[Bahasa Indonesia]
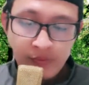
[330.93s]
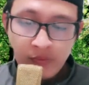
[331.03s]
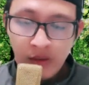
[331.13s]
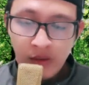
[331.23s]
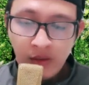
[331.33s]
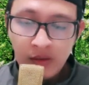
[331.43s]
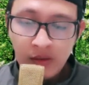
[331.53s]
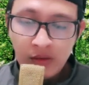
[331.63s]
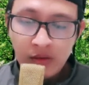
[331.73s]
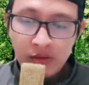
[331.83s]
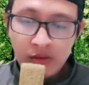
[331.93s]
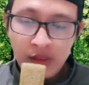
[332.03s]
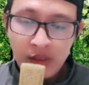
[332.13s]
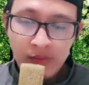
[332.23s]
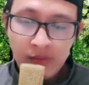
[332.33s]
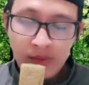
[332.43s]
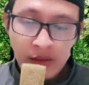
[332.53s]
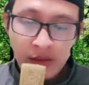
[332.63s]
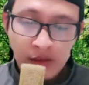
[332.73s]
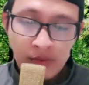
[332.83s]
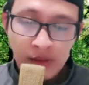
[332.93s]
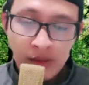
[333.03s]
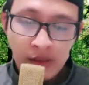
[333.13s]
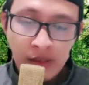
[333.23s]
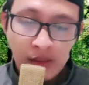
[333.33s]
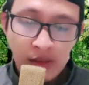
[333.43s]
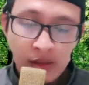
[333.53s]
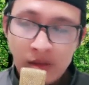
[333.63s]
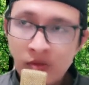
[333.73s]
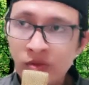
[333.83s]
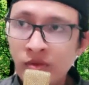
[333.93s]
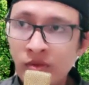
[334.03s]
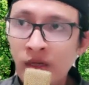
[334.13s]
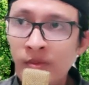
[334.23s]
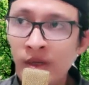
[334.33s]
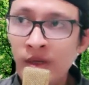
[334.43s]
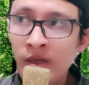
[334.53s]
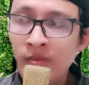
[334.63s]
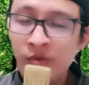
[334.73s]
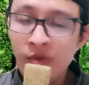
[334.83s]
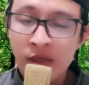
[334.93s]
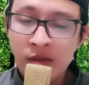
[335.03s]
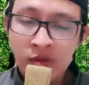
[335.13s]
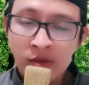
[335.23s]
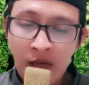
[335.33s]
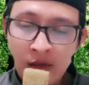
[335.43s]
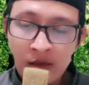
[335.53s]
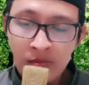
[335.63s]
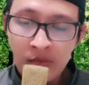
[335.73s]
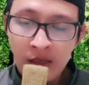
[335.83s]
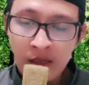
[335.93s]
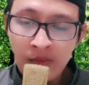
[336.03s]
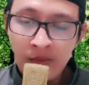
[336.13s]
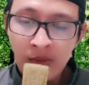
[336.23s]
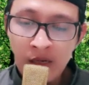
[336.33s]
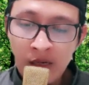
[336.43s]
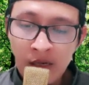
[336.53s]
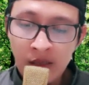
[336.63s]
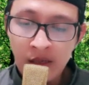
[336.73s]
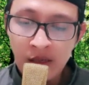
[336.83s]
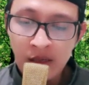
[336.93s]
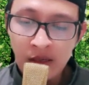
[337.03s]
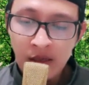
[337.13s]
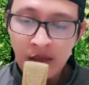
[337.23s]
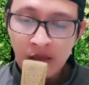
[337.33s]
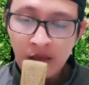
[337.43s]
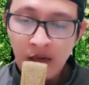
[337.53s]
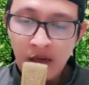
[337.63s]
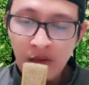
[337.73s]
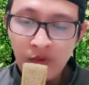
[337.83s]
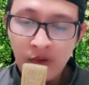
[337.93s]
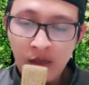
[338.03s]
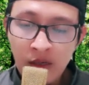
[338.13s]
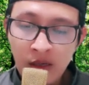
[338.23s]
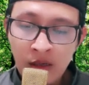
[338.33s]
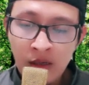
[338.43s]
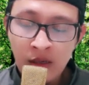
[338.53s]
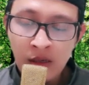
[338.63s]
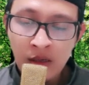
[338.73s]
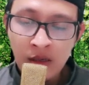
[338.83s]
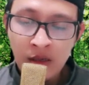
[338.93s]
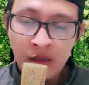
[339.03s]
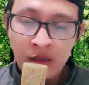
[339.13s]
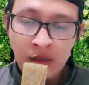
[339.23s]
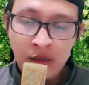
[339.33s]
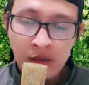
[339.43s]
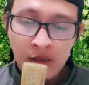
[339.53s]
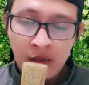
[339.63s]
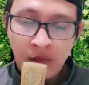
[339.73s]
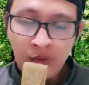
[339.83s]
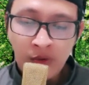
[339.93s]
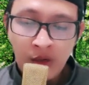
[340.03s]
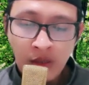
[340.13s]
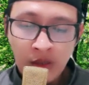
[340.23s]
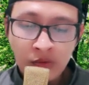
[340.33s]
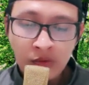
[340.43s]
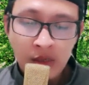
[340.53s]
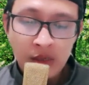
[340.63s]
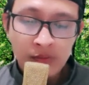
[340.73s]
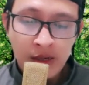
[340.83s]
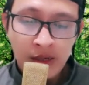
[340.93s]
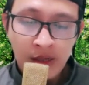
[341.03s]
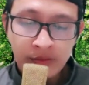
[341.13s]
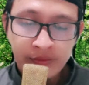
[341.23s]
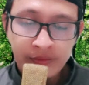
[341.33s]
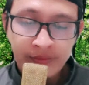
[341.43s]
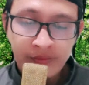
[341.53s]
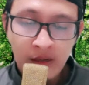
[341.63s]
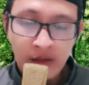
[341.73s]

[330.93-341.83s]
Ya, sholat itu kan penting. Terus juga dapat ampunan dosa bagi yang mengerjakannya. Ya, ampunannya ya, ampunannya itu sangat banyak. Ya.